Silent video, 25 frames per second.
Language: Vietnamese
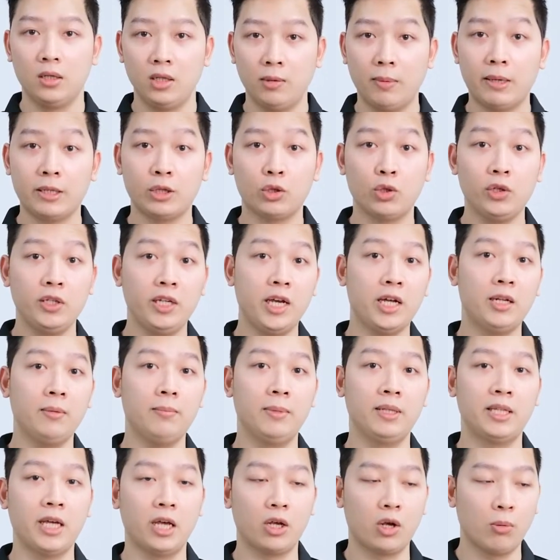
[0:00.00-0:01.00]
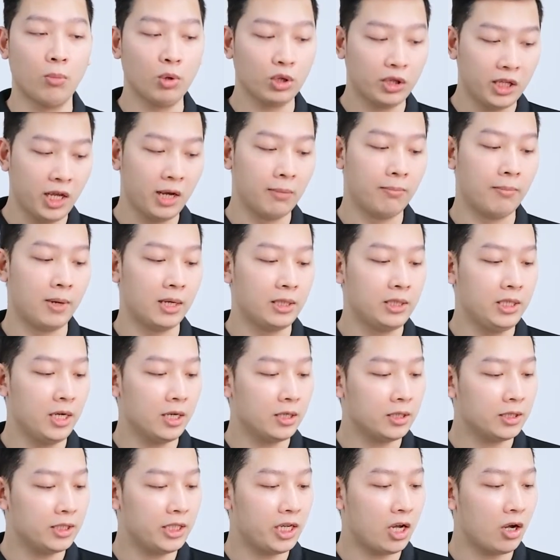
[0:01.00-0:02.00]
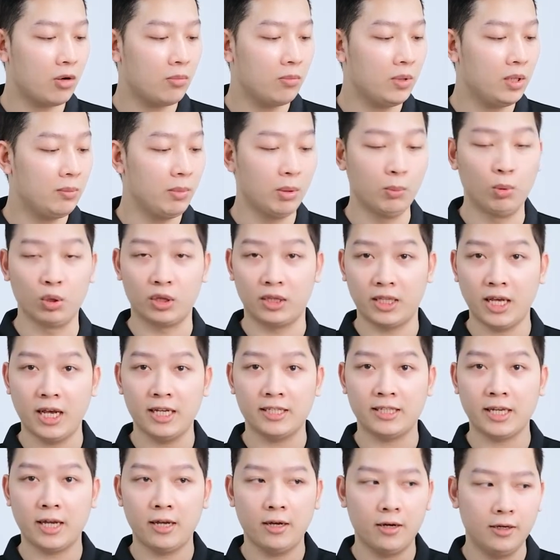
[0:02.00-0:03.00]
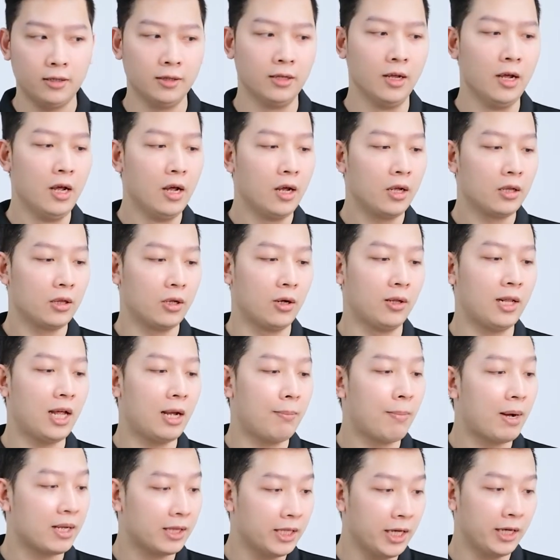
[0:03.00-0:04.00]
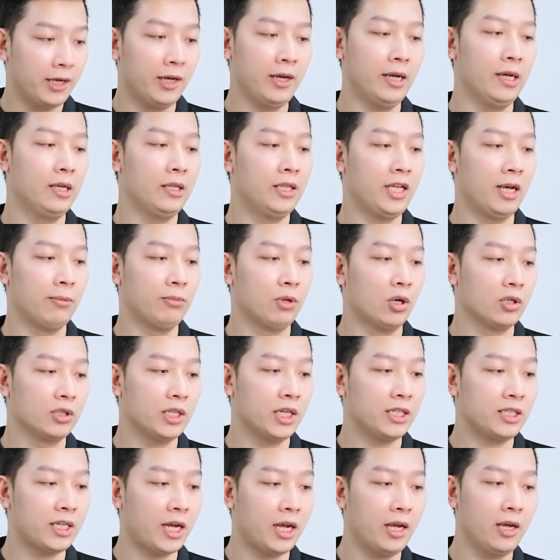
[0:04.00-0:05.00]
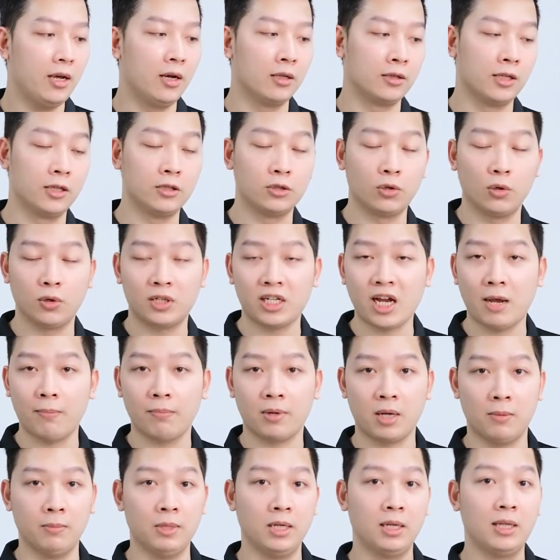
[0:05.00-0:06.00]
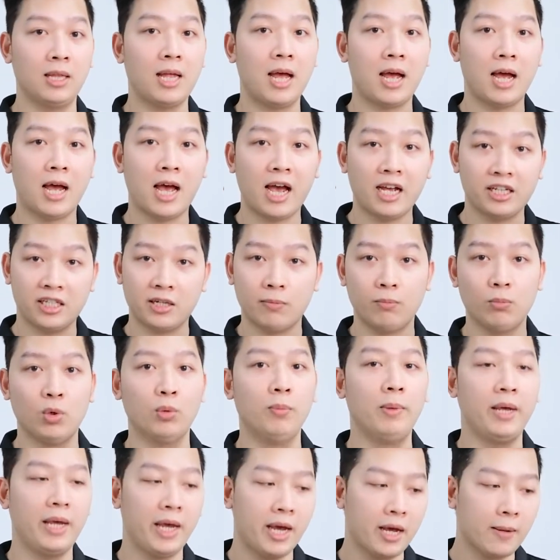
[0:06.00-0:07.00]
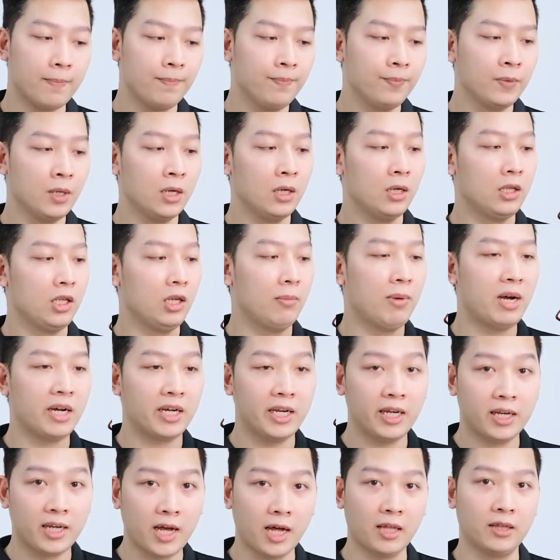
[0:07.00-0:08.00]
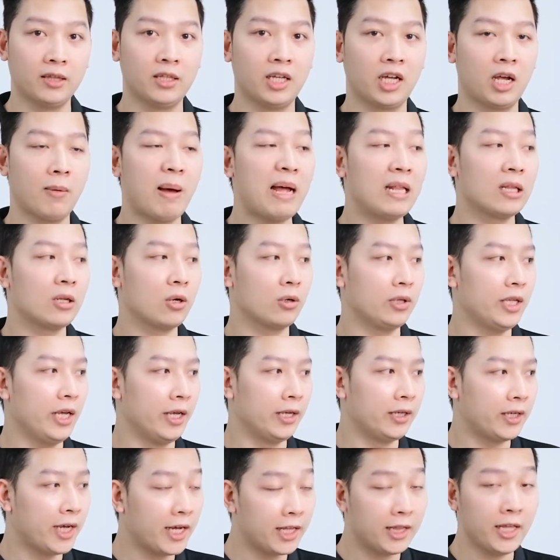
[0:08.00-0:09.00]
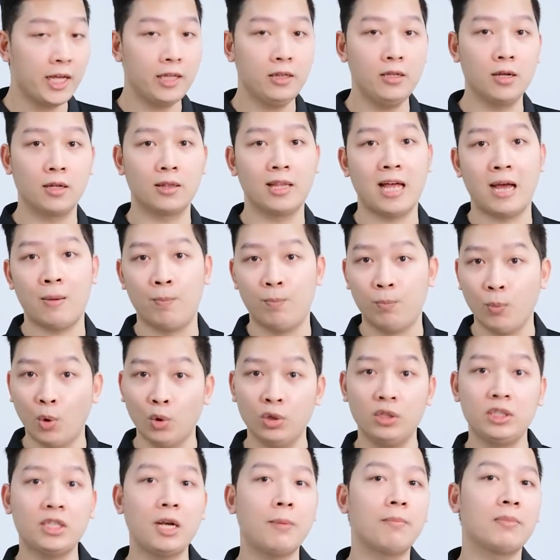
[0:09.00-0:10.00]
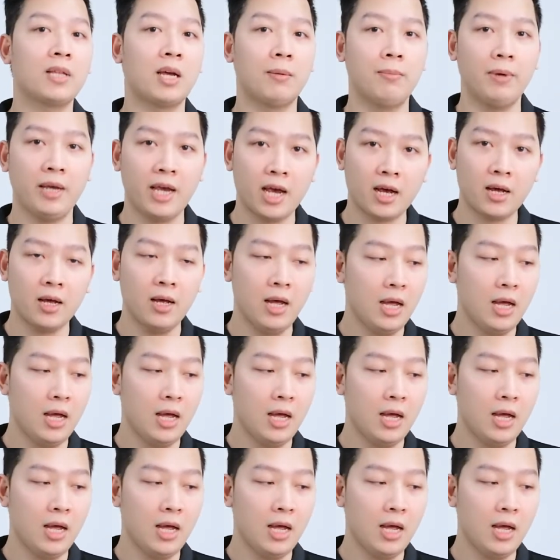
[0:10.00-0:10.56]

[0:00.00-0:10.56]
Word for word: Nhưng mà tuy nhiên mình thấy có một điểm mà chiếc Xiaomi 11T sẽ hơn Đó là mặc định ấy, thì em nó sẽ chạy ở tần số chạm cảm ứng là 240Hz nhưng mà khi cần thì các bạn có thể kích lên được là 480Hz